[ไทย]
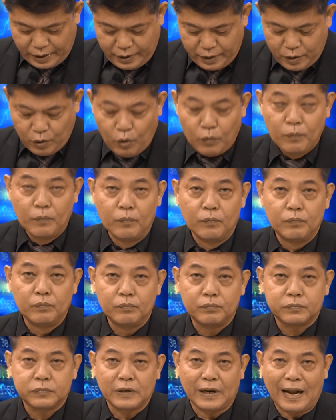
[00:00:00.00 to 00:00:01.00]
กลุ่ม
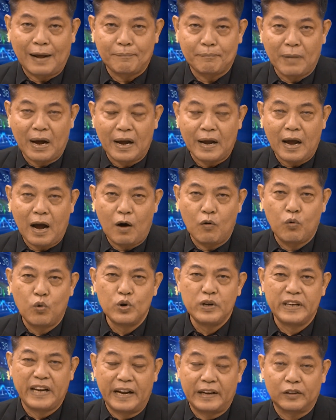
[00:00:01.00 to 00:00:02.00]
ตลาดใหม่เอา
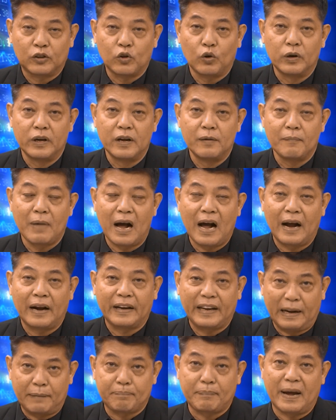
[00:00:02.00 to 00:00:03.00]
หุ้นเด่นตัวหนึ่งมา
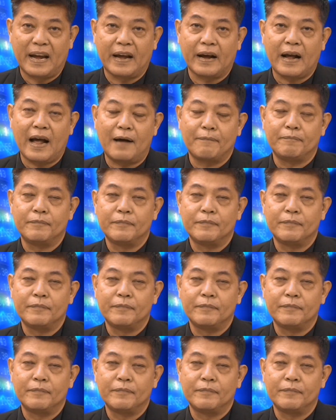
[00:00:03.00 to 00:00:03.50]
เน็ตเบย์ครับ